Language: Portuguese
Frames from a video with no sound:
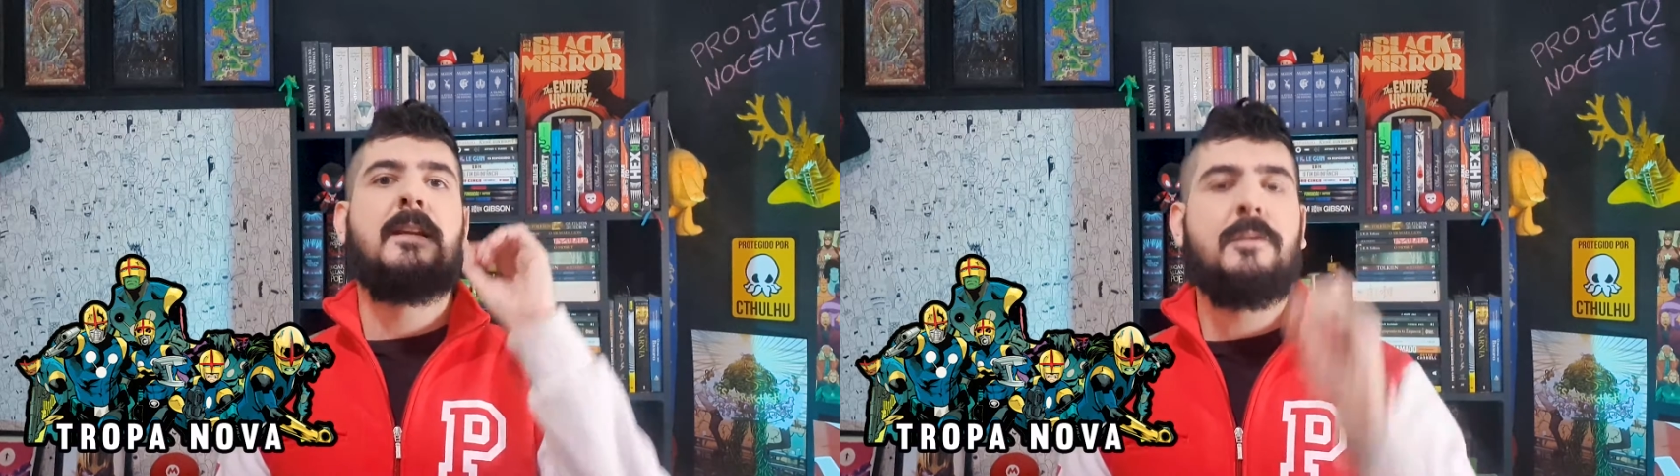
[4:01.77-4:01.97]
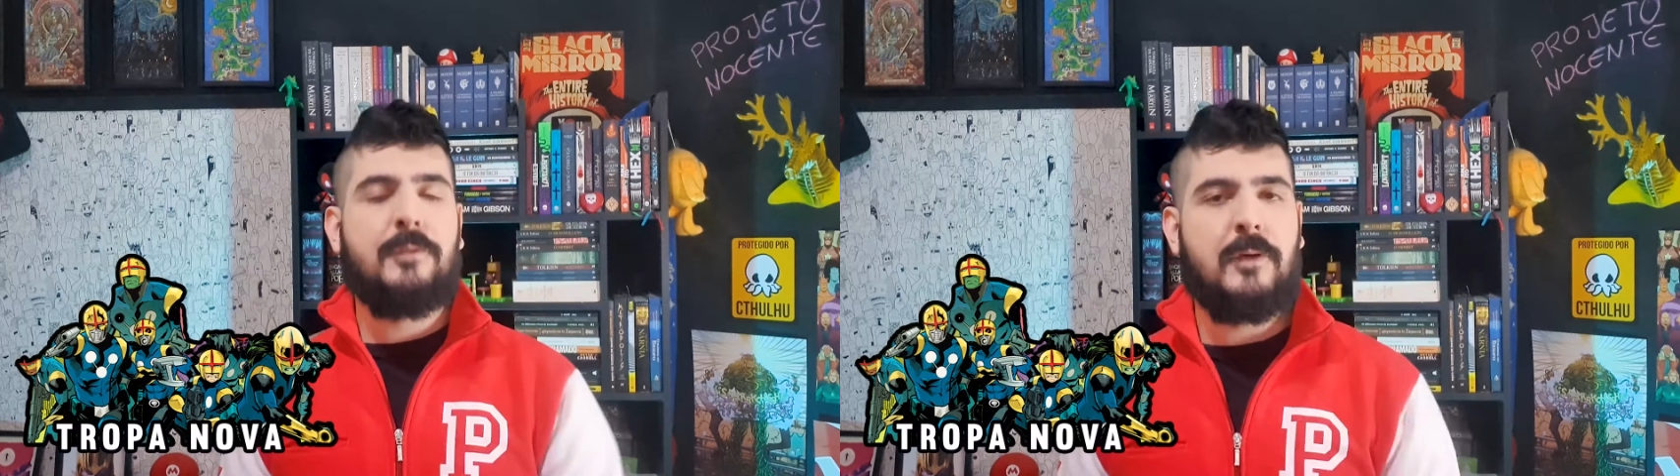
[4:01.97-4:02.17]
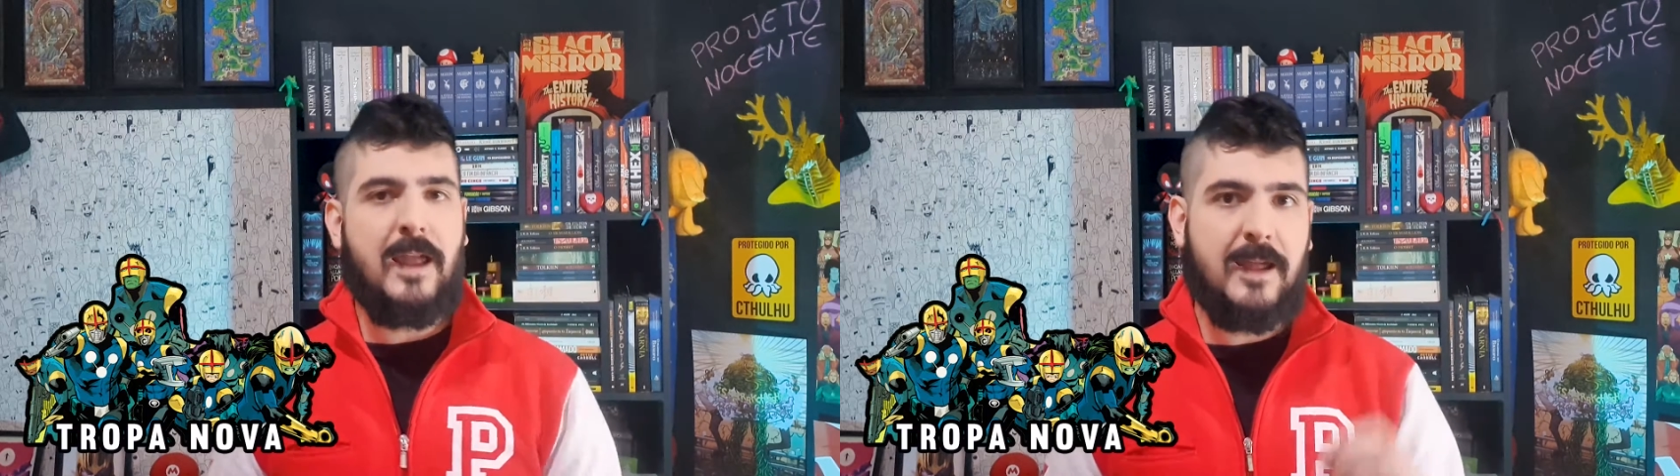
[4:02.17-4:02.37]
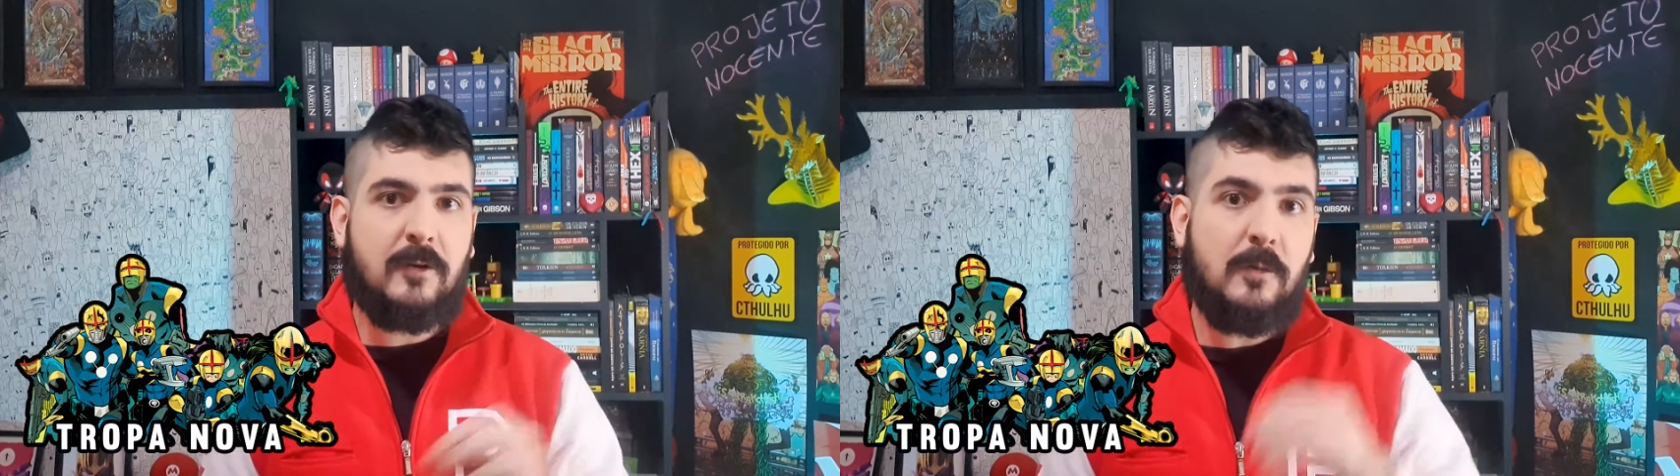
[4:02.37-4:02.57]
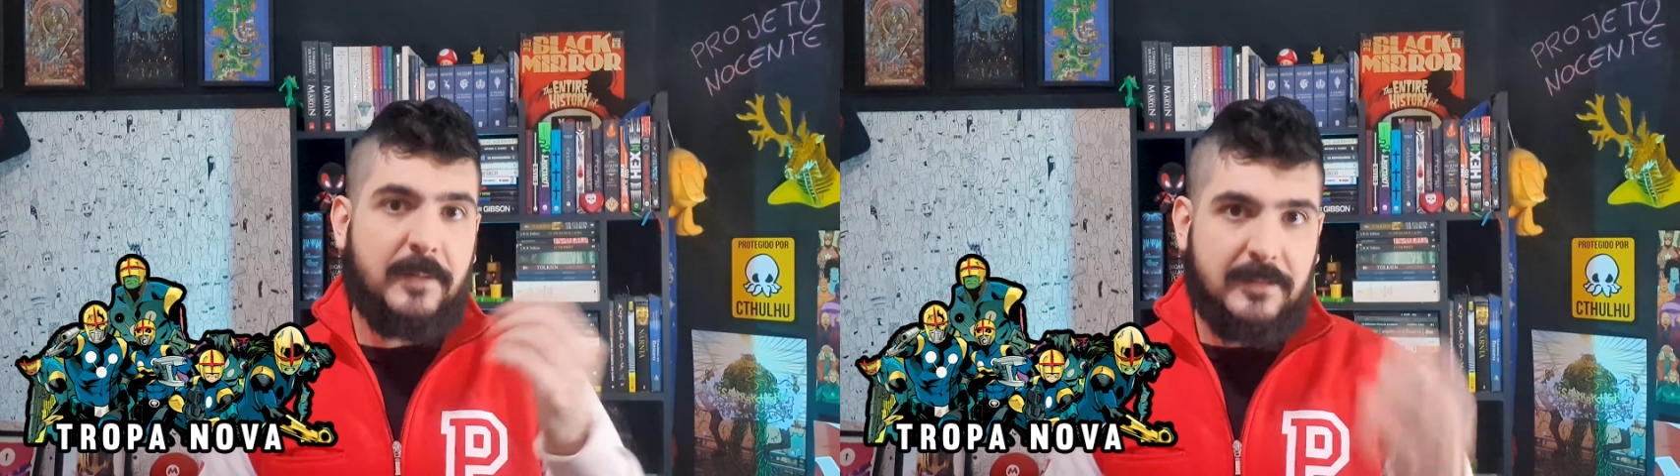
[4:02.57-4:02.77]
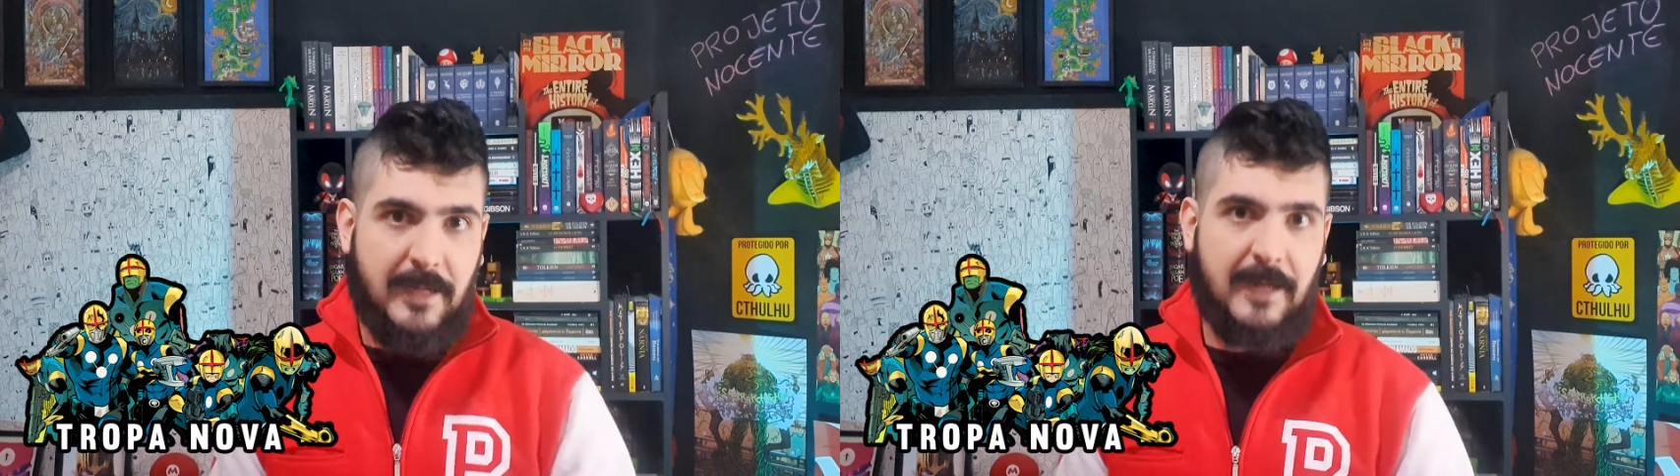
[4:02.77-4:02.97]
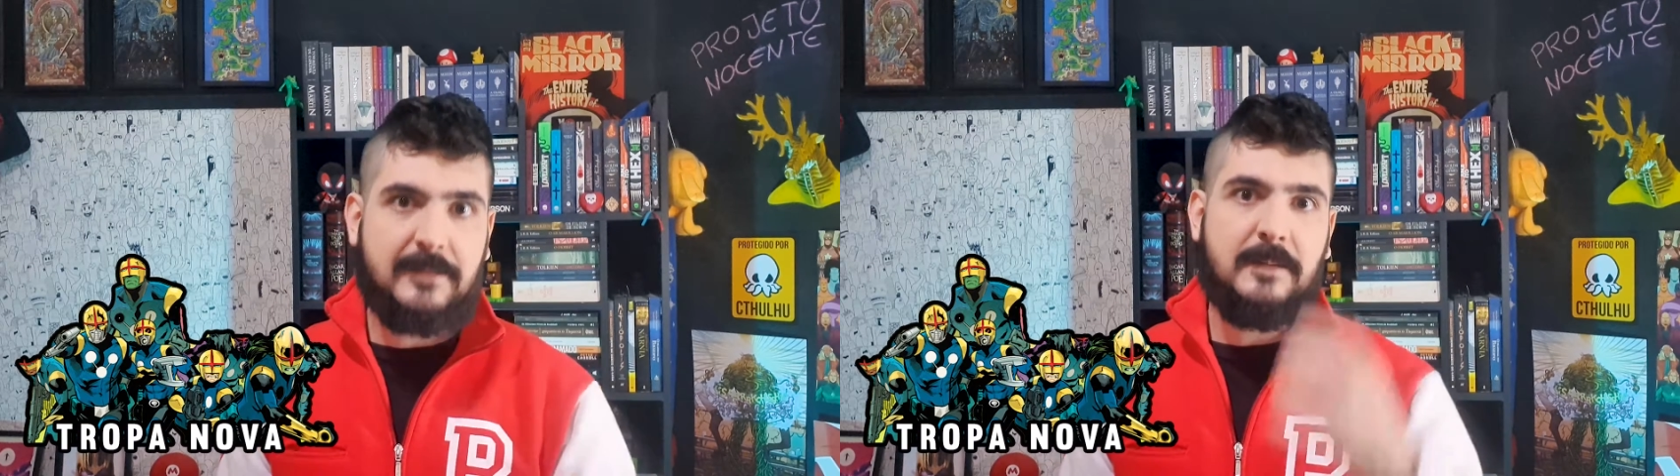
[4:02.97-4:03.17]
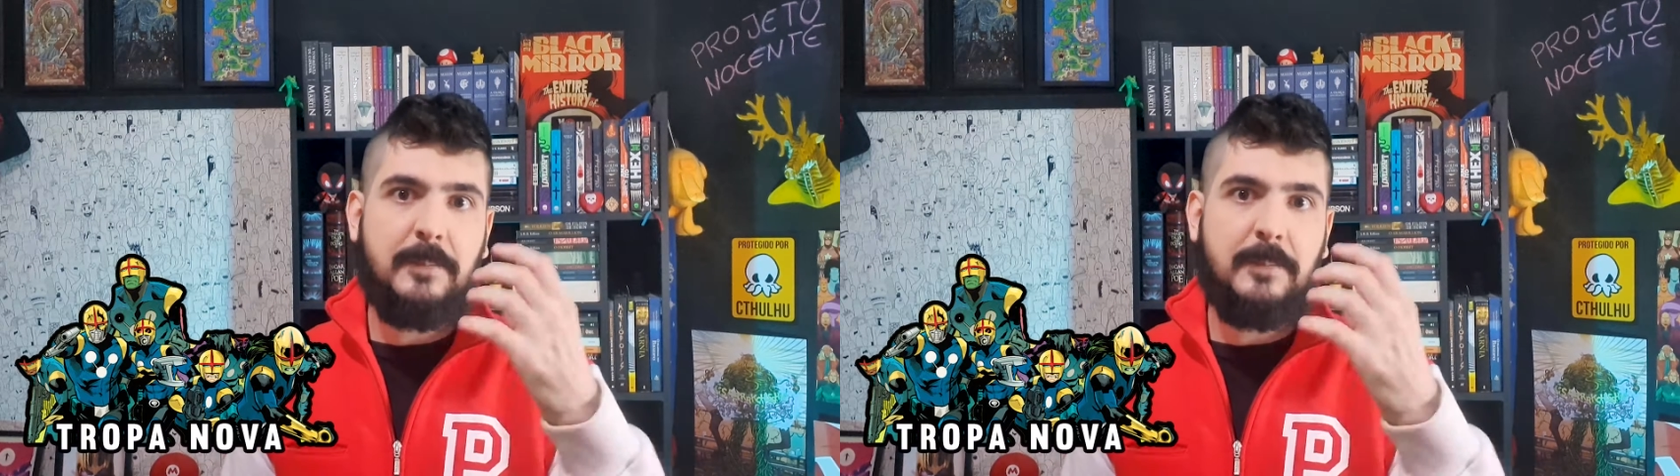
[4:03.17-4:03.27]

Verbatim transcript: que é comandada